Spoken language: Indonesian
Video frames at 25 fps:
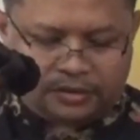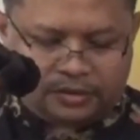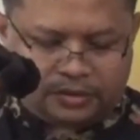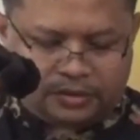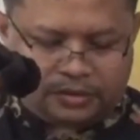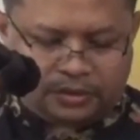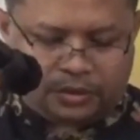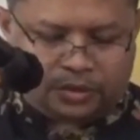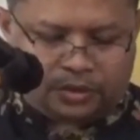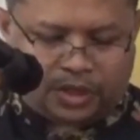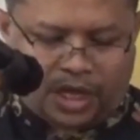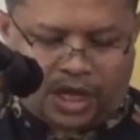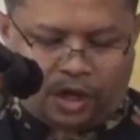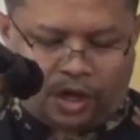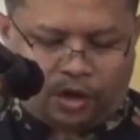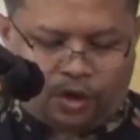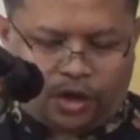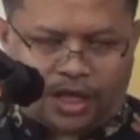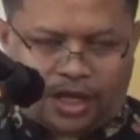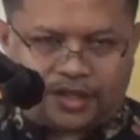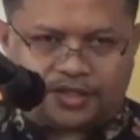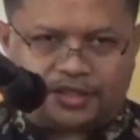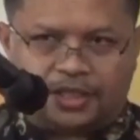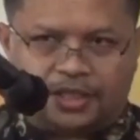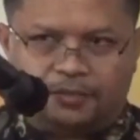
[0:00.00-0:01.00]
untuk
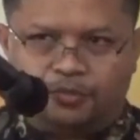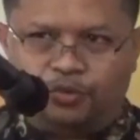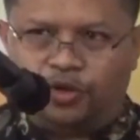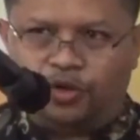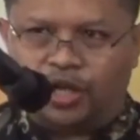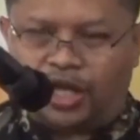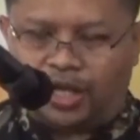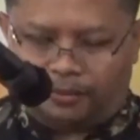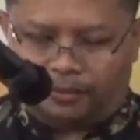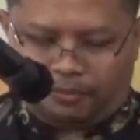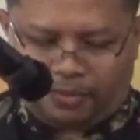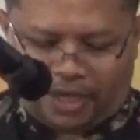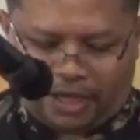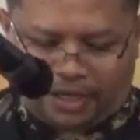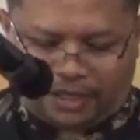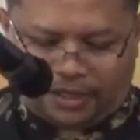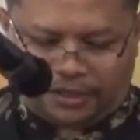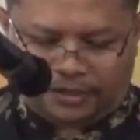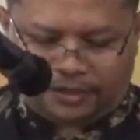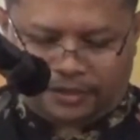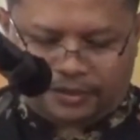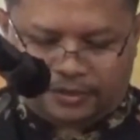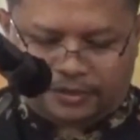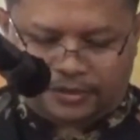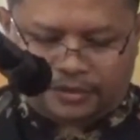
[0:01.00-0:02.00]
alokasi bulan
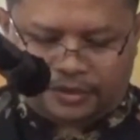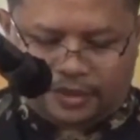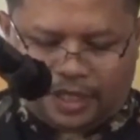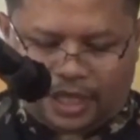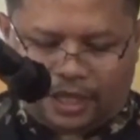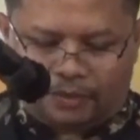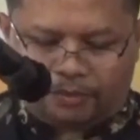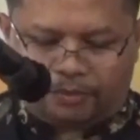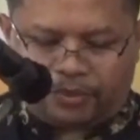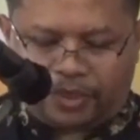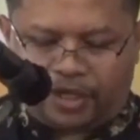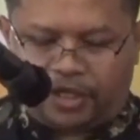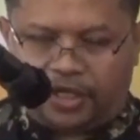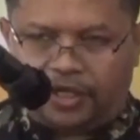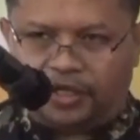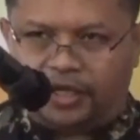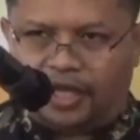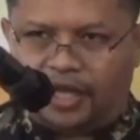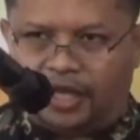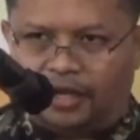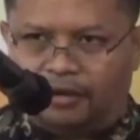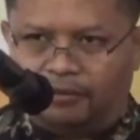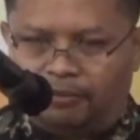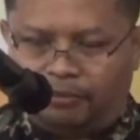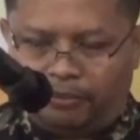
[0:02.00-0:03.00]
Maret, April,
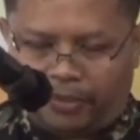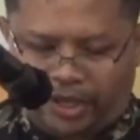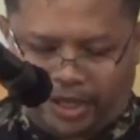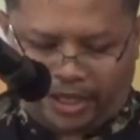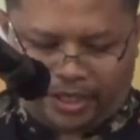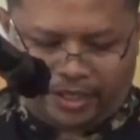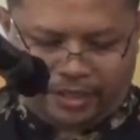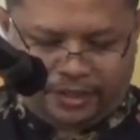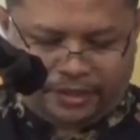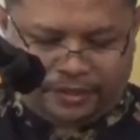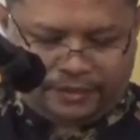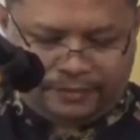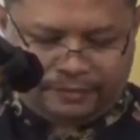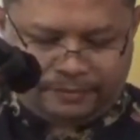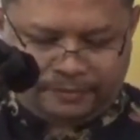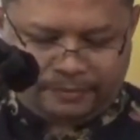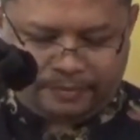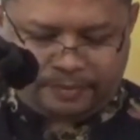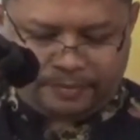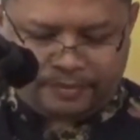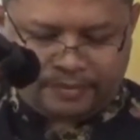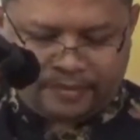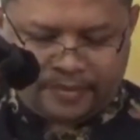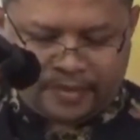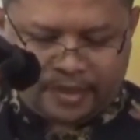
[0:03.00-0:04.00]
dan Mei.
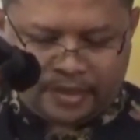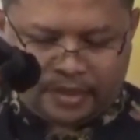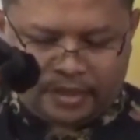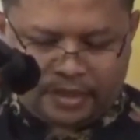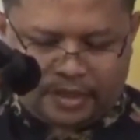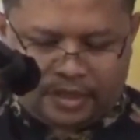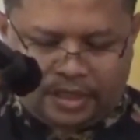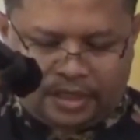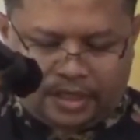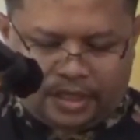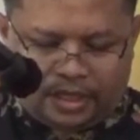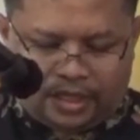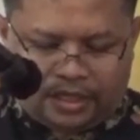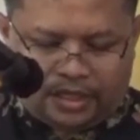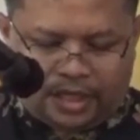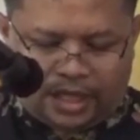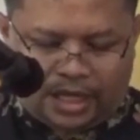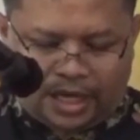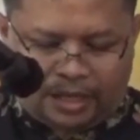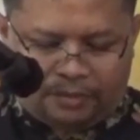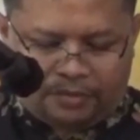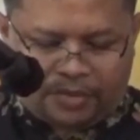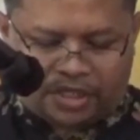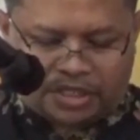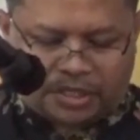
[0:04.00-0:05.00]

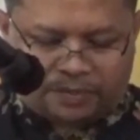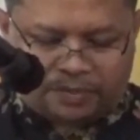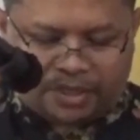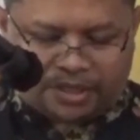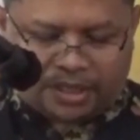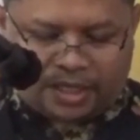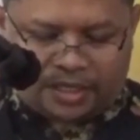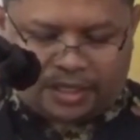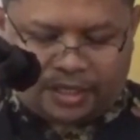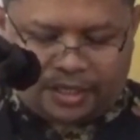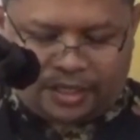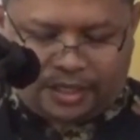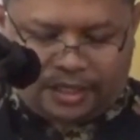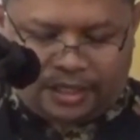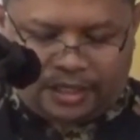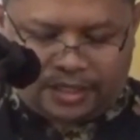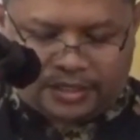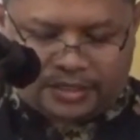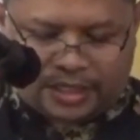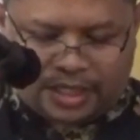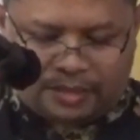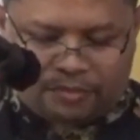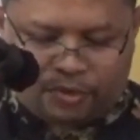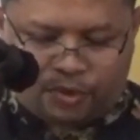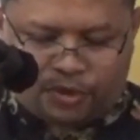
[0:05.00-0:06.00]
Dalam kesempatan ini,
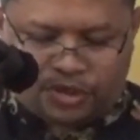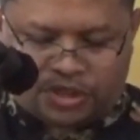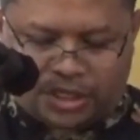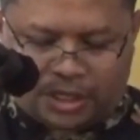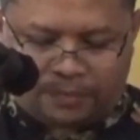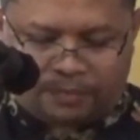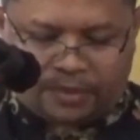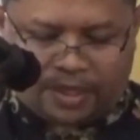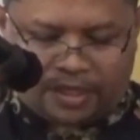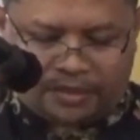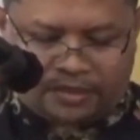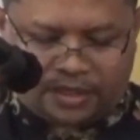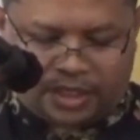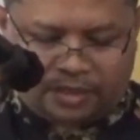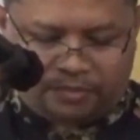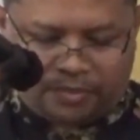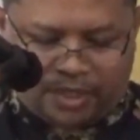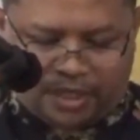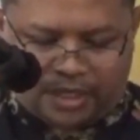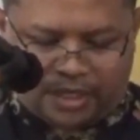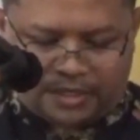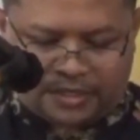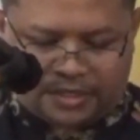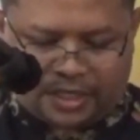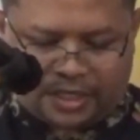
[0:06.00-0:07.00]
saya mengucapkan
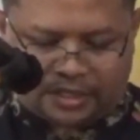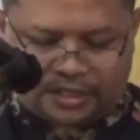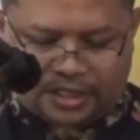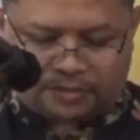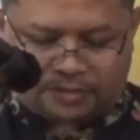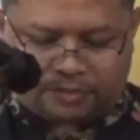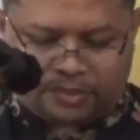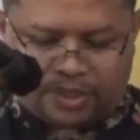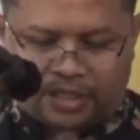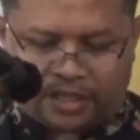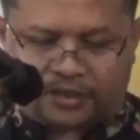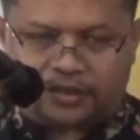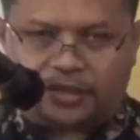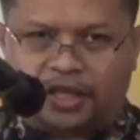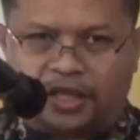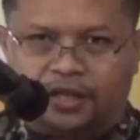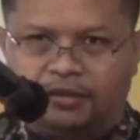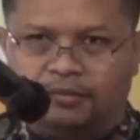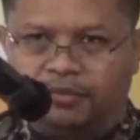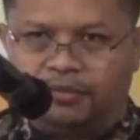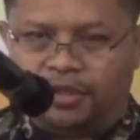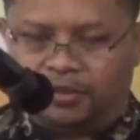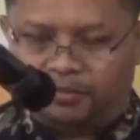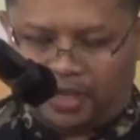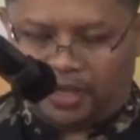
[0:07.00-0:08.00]
terima kasih atas
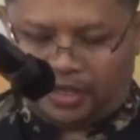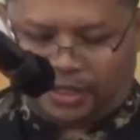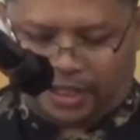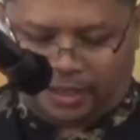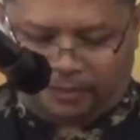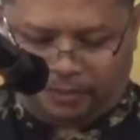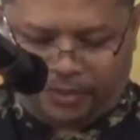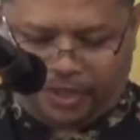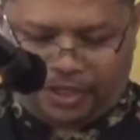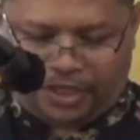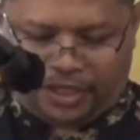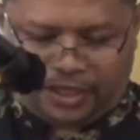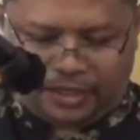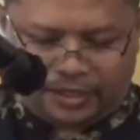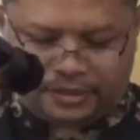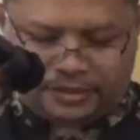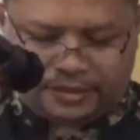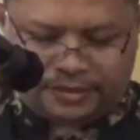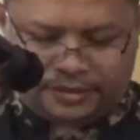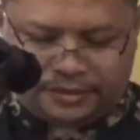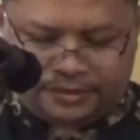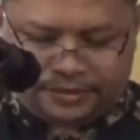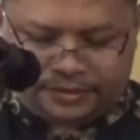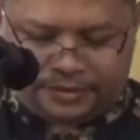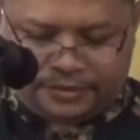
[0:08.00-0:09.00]
perhatian berbagai pihak,
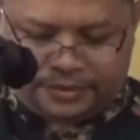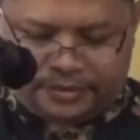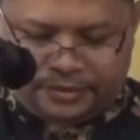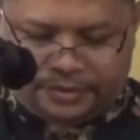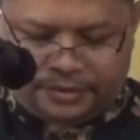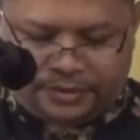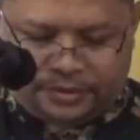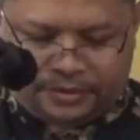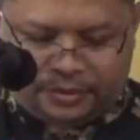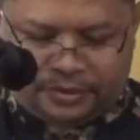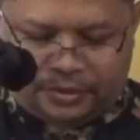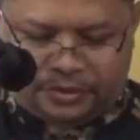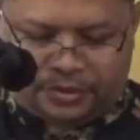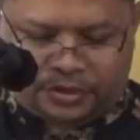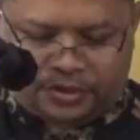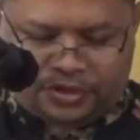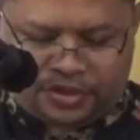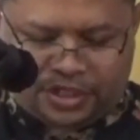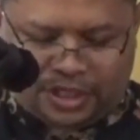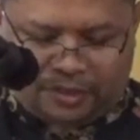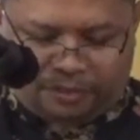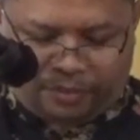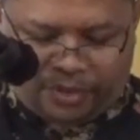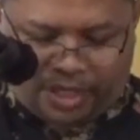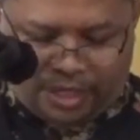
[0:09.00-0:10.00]

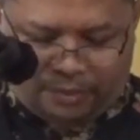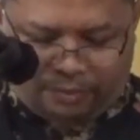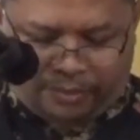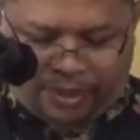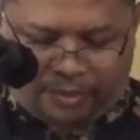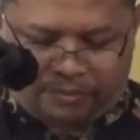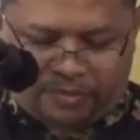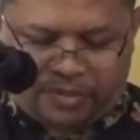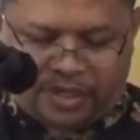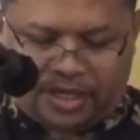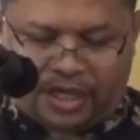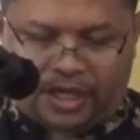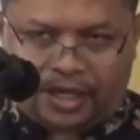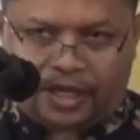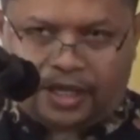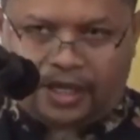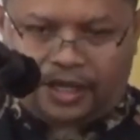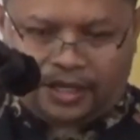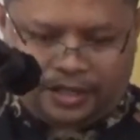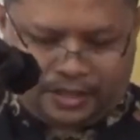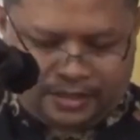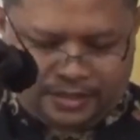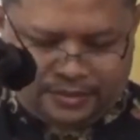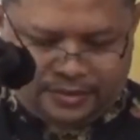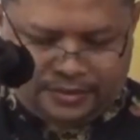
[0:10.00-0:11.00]
khususnya pihak Pemda,
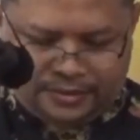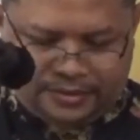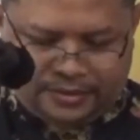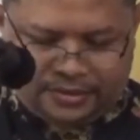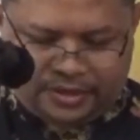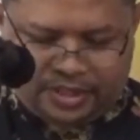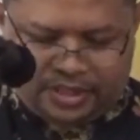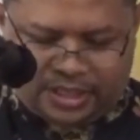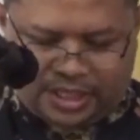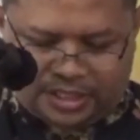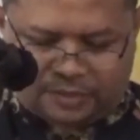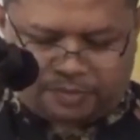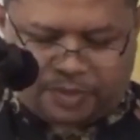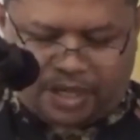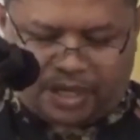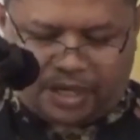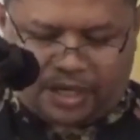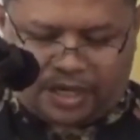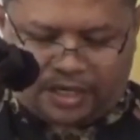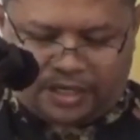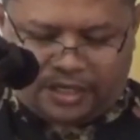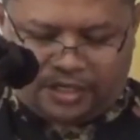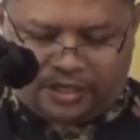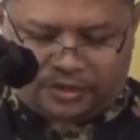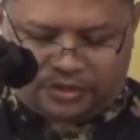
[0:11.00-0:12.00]
Dinas
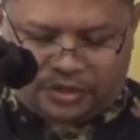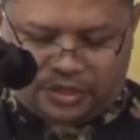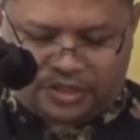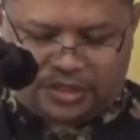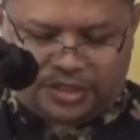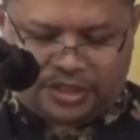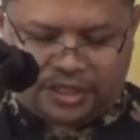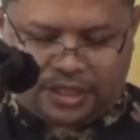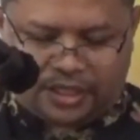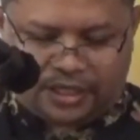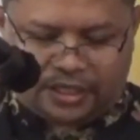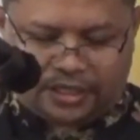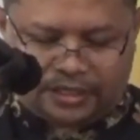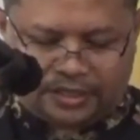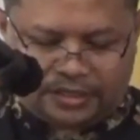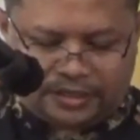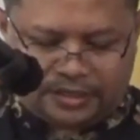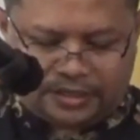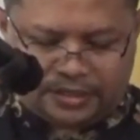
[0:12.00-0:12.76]
Pangan, Dinas Sosial,